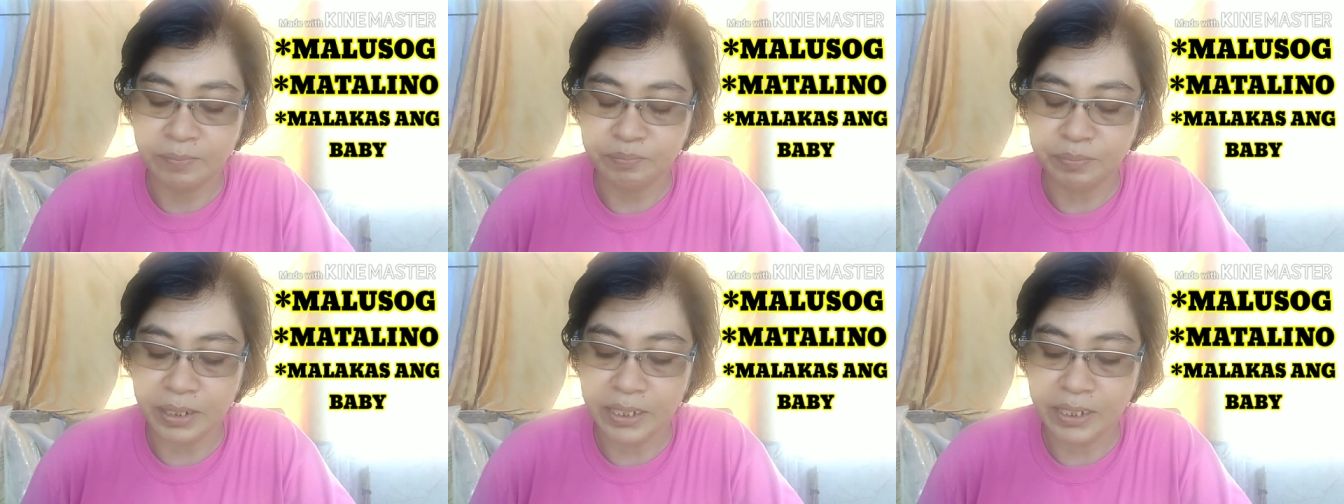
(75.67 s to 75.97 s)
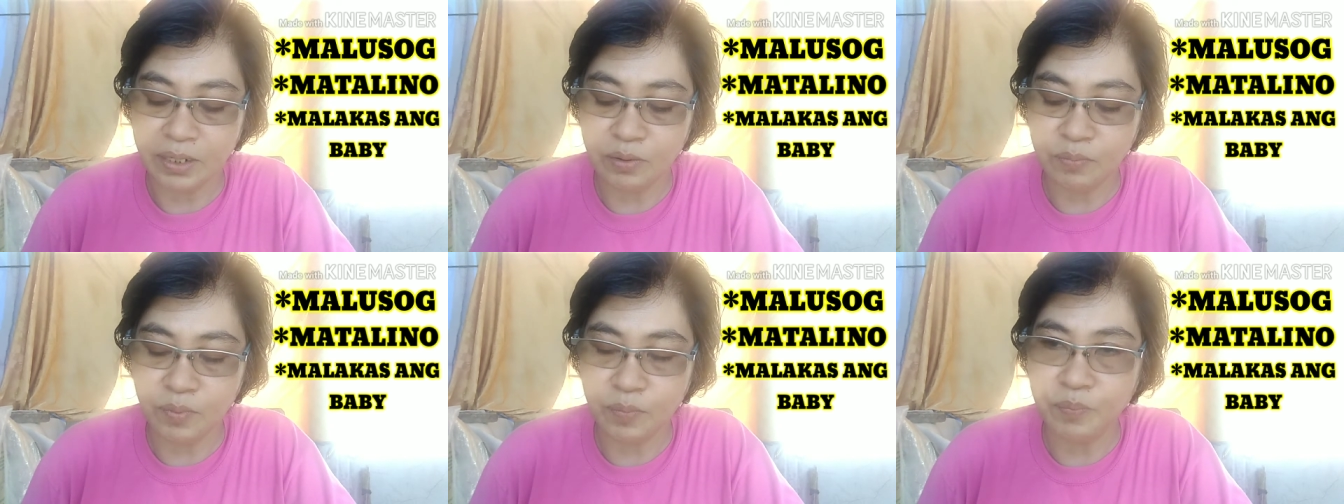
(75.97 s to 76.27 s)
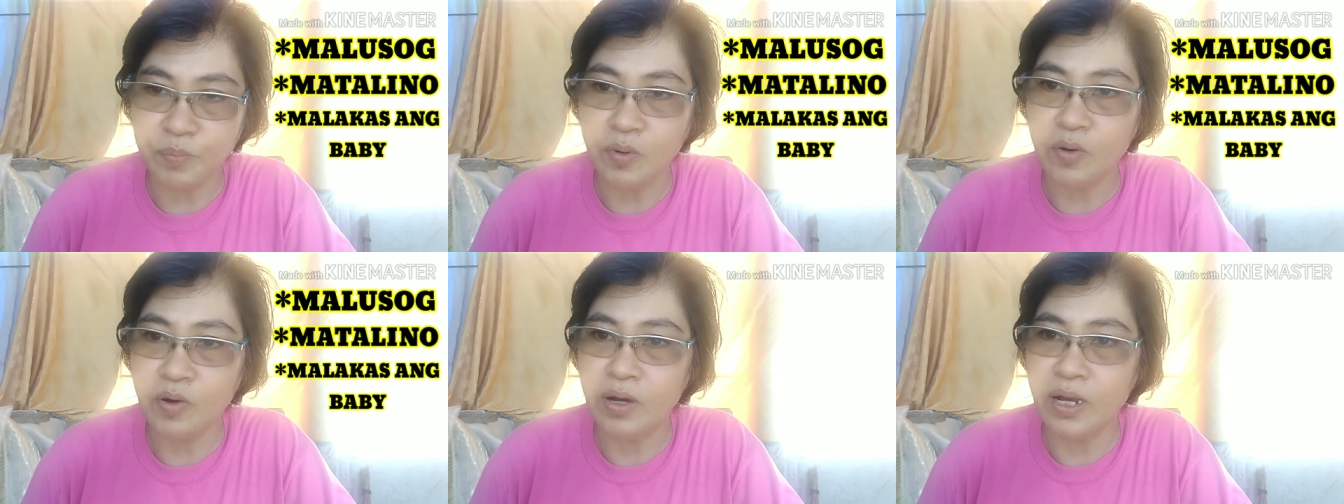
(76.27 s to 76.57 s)
Pangalawa
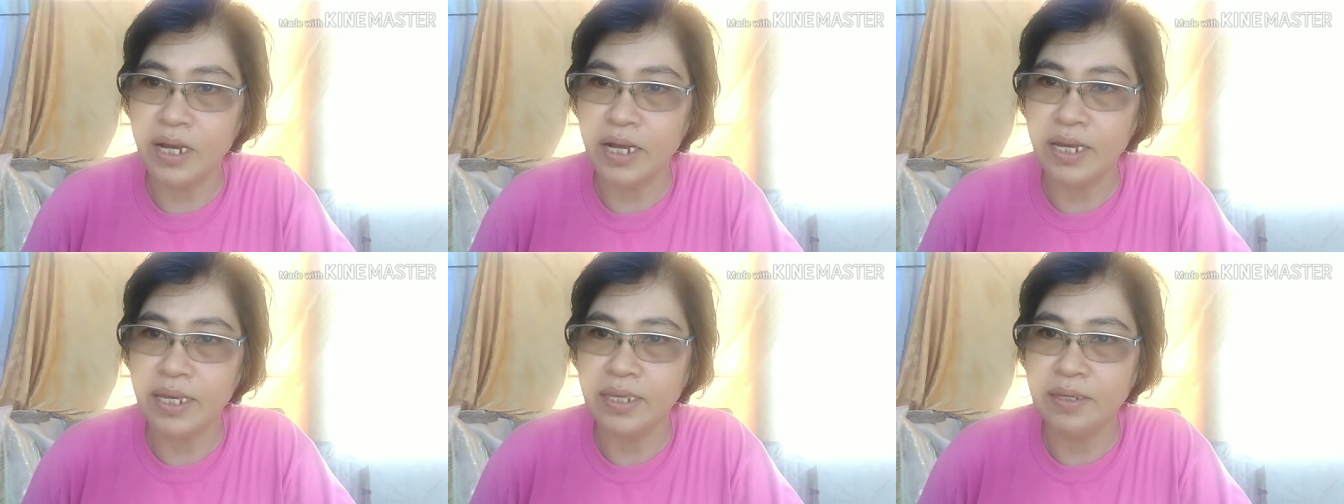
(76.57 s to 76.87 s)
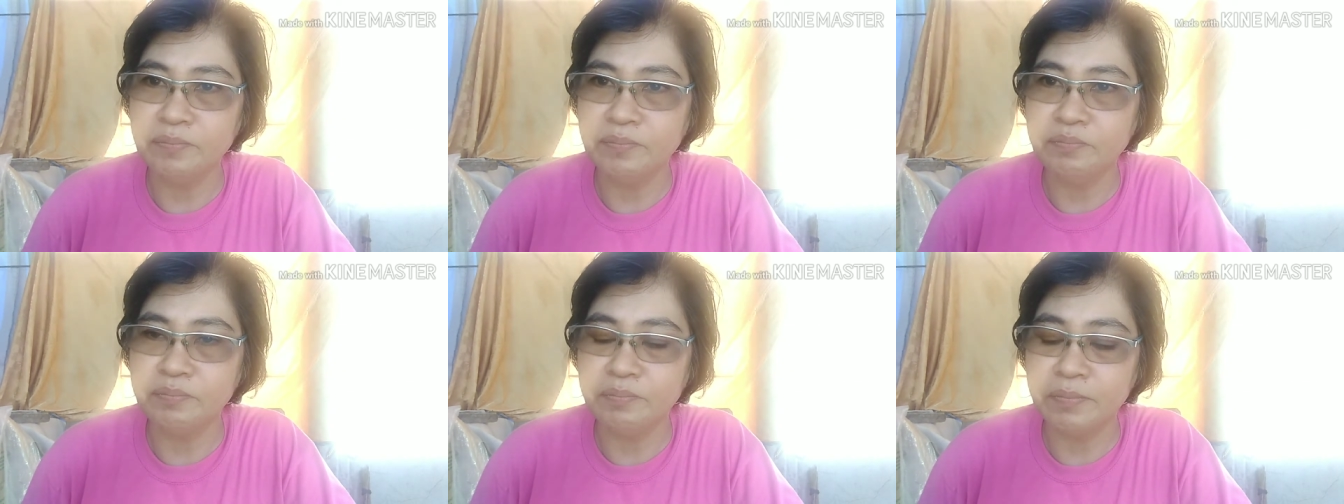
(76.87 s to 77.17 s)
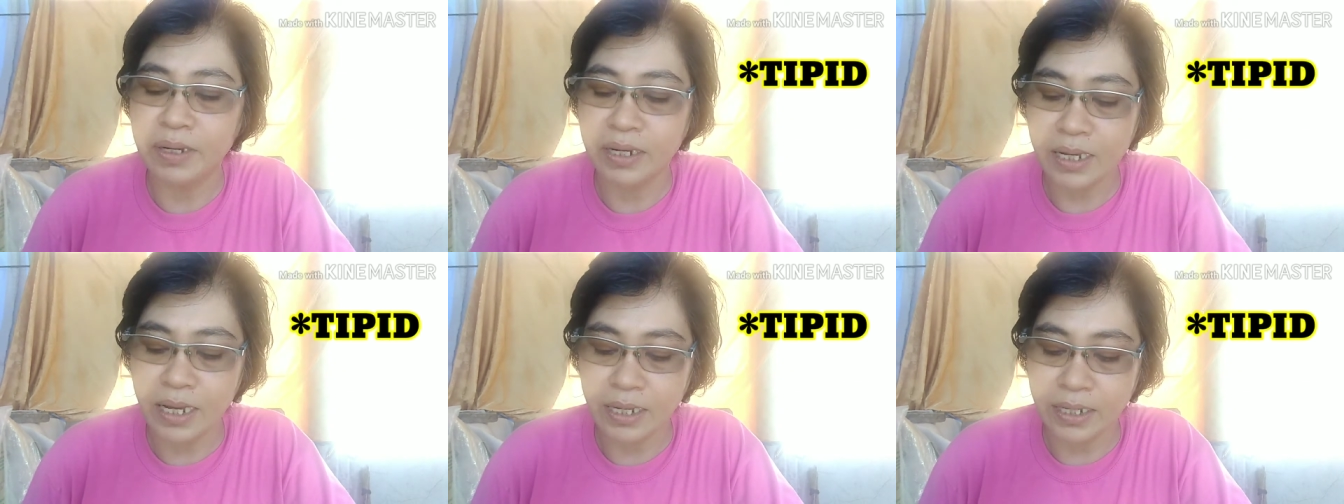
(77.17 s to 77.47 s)
po ay
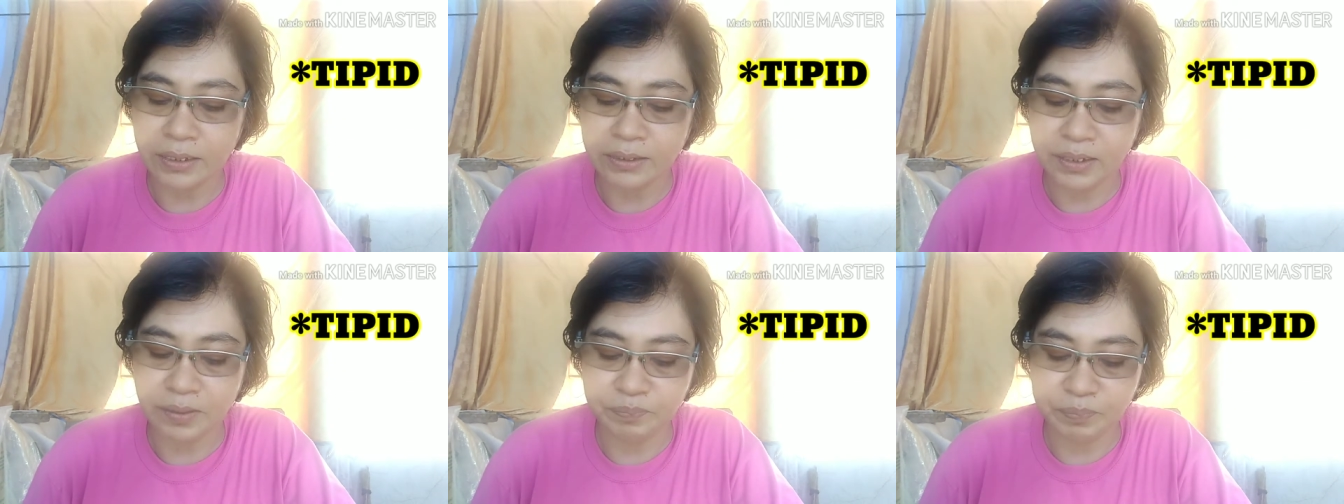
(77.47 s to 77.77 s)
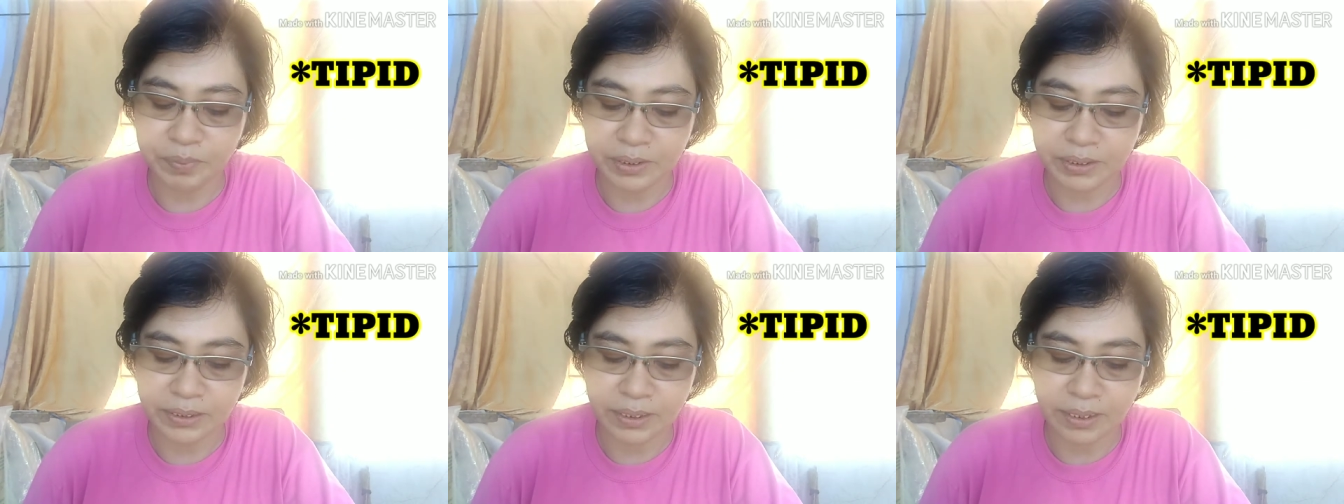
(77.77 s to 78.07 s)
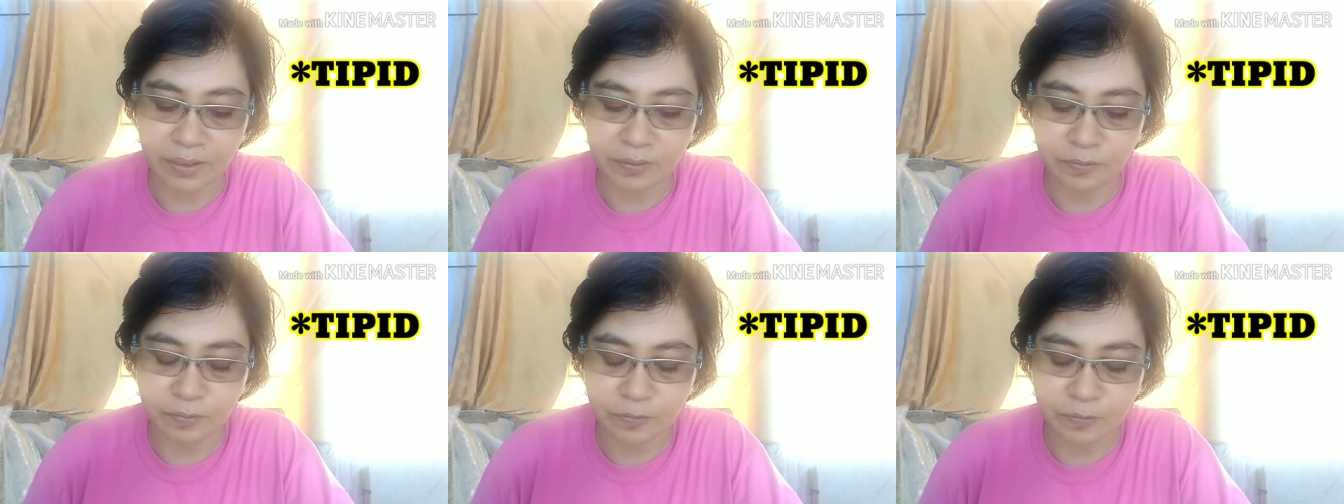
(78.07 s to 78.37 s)
makakatipid
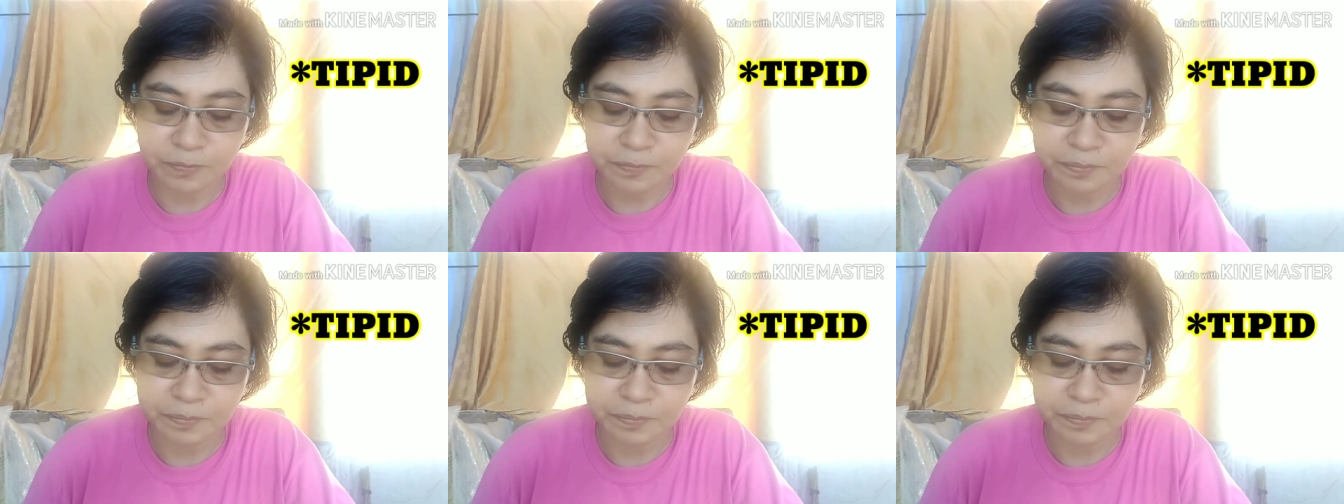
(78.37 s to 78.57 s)
kayo.